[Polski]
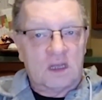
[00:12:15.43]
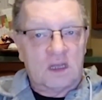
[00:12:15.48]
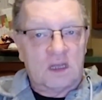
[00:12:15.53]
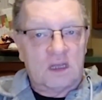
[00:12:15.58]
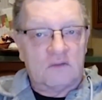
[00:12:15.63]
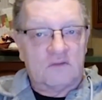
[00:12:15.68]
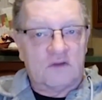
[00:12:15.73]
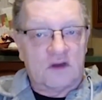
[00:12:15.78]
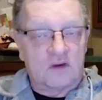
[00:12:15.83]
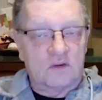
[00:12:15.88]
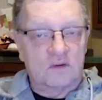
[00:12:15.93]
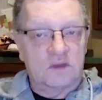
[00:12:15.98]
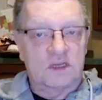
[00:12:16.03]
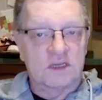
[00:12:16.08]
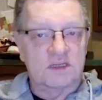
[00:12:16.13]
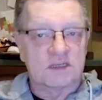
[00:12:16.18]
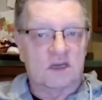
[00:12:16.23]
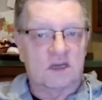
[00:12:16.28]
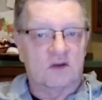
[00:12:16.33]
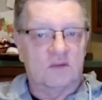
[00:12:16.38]

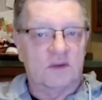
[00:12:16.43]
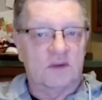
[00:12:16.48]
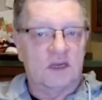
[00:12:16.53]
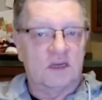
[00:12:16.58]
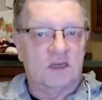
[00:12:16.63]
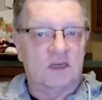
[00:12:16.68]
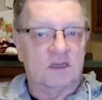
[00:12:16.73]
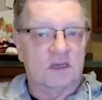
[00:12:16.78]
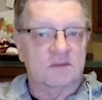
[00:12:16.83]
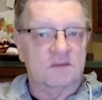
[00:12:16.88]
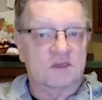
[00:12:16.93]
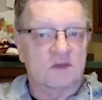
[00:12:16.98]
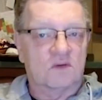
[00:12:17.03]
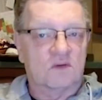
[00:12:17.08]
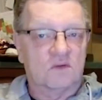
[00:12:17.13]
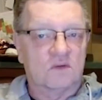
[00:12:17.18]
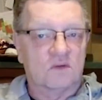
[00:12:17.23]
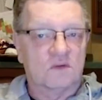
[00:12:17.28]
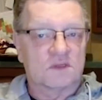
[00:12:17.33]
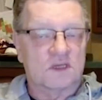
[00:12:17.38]
warunki zarobiania tam
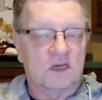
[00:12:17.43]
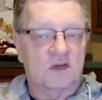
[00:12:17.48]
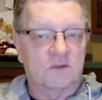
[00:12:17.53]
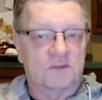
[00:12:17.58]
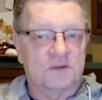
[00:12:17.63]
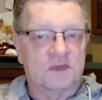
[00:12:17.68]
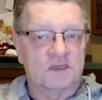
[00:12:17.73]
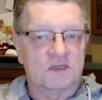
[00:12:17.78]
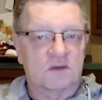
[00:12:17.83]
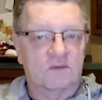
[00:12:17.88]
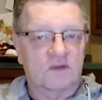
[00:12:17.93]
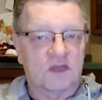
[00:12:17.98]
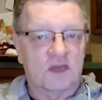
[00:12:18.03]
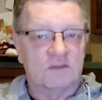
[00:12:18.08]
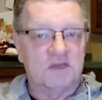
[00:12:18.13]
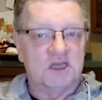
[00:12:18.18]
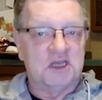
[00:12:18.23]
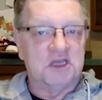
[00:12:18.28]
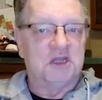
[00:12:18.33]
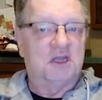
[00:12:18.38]
są, zarobki są
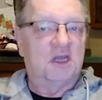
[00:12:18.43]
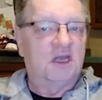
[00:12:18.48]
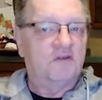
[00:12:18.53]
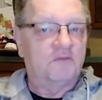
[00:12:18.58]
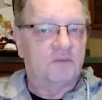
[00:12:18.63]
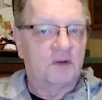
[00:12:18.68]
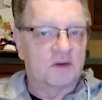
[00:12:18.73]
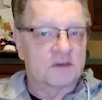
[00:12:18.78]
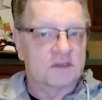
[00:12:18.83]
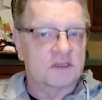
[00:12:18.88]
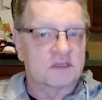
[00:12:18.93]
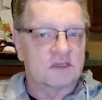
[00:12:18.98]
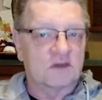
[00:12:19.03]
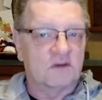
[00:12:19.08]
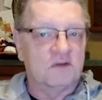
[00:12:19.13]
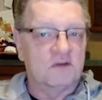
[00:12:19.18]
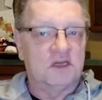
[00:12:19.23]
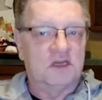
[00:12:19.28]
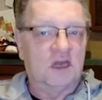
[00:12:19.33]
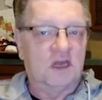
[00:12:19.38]
tam inne i w Polsce
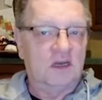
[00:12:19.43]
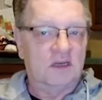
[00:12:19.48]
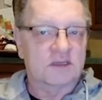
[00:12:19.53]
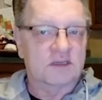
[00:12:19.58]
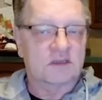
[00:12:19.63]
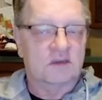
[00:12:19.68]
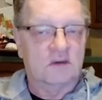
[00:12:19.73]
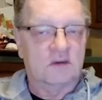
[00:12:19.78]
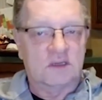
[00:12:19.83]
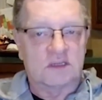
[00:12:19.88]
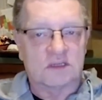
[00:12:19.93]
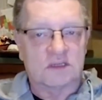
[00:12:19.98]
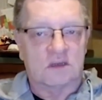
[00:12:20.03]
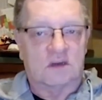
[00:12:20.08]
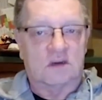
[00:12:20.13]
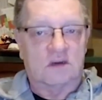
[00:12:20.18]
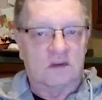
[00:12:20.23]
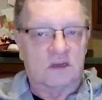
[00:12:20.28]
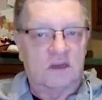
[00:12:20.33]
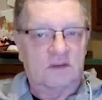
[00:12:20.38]
są inne, ale stoi
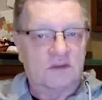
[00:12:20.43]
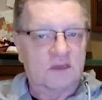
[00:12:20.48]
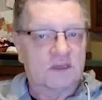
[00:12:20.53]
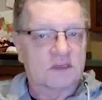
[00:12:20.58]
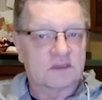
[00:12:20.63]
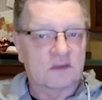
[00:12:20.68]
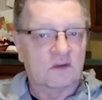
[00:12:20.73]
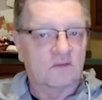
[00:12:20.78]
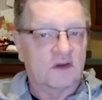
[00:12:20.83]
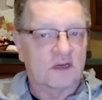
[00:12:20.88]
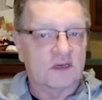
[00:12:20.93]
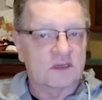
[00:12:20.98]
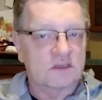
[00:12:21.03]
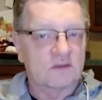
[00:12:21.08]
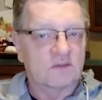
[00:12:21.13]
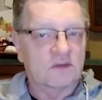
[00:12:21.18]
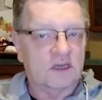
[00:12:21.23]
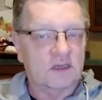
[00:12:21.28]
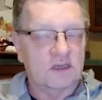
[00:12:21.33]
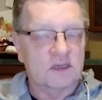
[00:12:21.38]
100. A więc towary
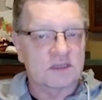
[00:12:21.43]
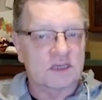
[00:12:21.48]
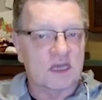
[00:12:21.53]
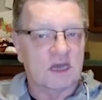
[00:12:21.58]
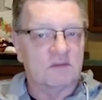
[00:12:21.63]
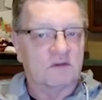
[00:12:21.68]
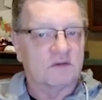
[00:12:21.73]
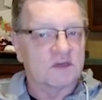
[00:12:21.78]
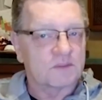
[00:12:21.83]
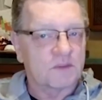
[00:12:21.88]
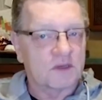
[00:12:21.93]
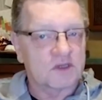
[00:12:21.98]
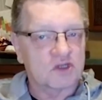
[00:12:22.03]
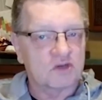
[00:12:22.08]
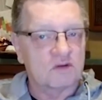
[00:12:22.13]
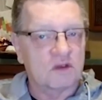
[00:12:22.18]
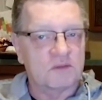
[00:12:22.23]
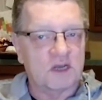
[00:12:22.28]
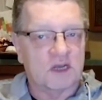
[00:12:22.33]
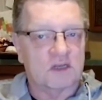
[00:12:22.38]
są takie same, więc
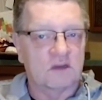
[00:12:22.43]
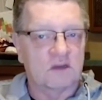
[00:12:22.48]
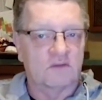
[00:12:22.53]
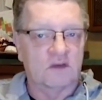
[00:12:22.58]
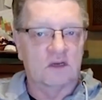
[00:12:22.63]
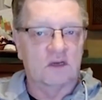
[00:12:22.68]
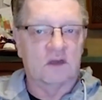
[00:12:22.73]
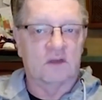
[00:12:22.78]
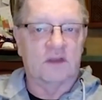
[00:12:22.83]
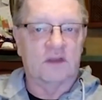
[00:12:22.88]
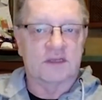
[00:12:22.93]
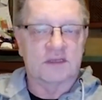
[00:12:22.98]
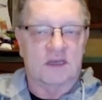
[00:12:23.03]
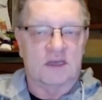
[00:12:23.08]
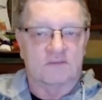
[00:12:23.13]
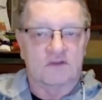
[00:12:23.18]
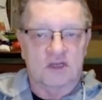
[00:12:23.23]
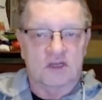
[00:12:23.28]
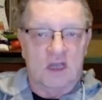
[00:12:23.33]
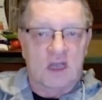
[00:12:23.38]
patrzyłem jak to wygląda
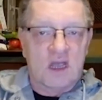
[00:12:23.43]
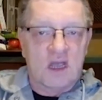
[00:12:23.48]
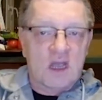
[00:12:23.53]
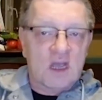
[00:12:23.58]
zawsze.